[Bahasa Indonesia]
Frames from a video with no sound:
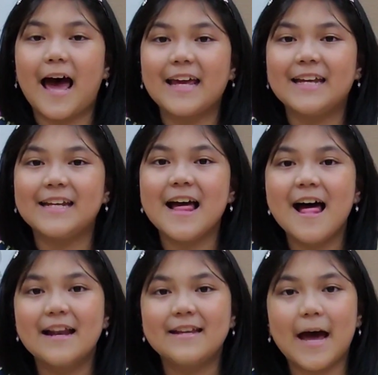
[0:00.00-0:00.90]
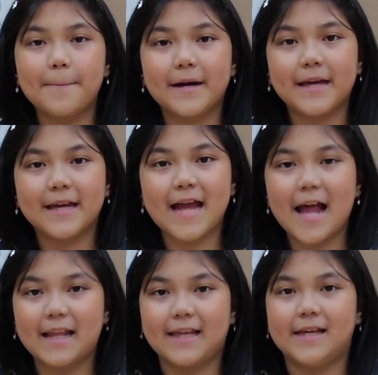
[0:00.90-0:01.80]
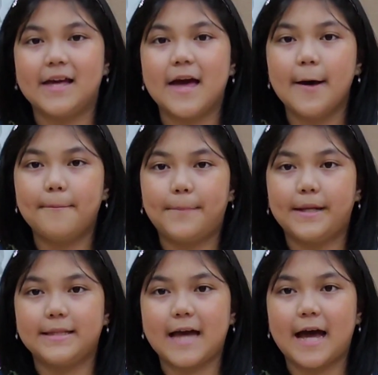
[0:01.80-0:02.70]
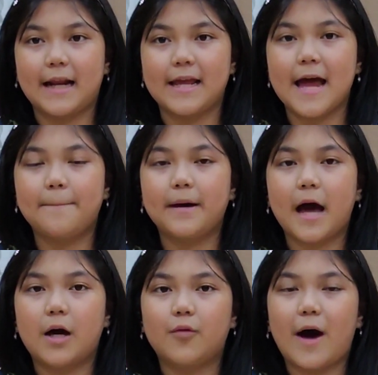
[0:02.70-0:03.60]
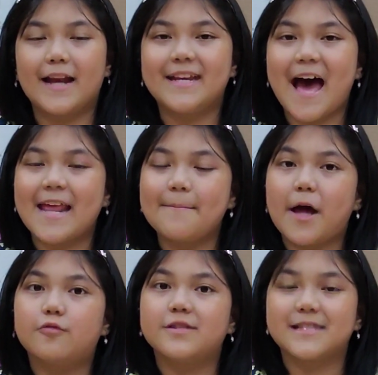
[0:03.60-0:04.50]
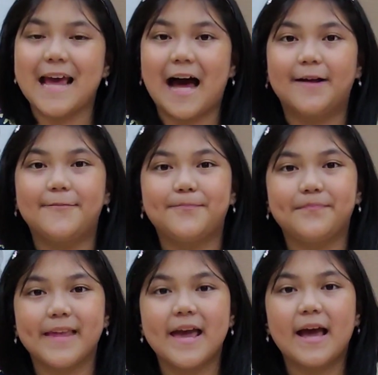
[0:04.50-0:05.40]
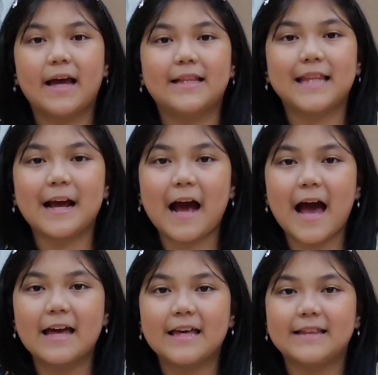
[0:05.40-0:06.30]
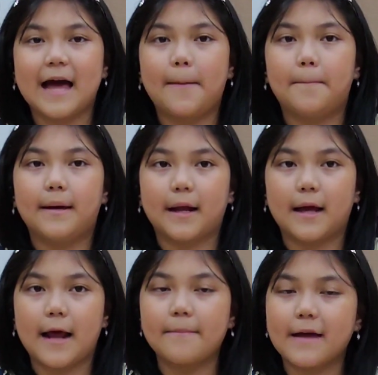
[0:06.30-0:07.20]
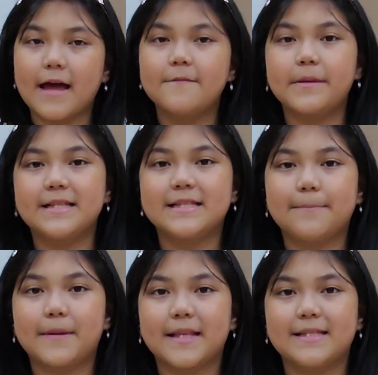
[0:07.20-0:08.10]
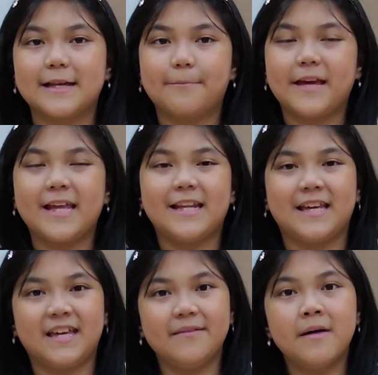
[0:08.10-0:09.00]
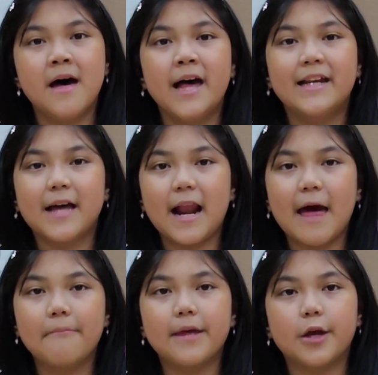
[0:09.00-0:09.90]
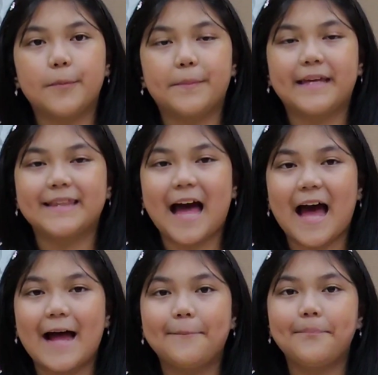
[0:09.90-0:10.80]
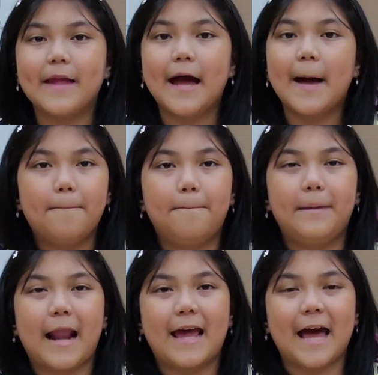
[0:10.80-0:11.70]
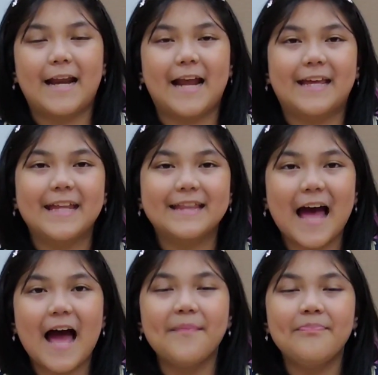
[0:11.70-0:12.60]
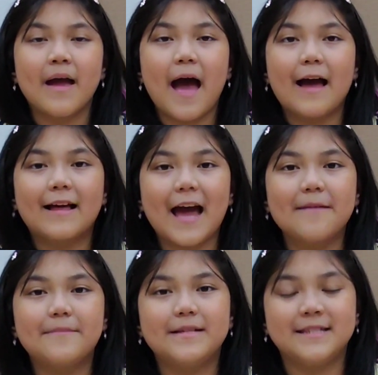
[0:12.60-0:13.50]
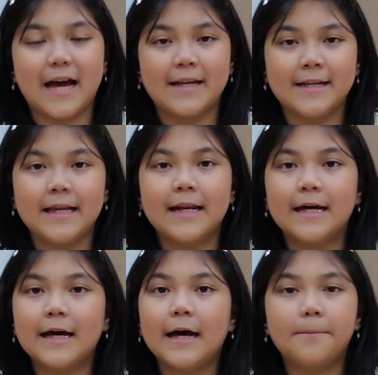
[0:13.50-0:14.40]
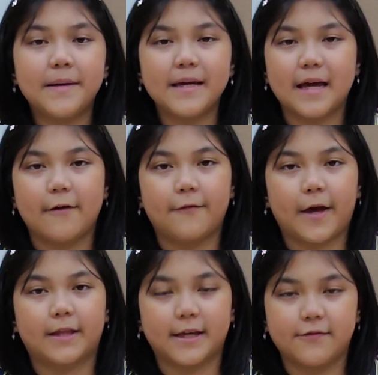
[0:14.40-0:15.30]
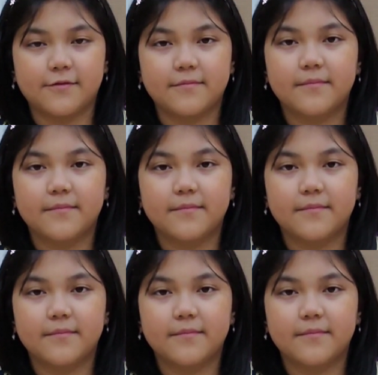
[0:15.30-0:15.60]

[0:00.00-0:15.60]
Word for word: lain, dan menghindari pencarian pengakuan dari manusia. Ketika kita mengeratkan prinsip-prinsip ini dalam hidup kita, pelayanan kita akan menjadi lebih efektif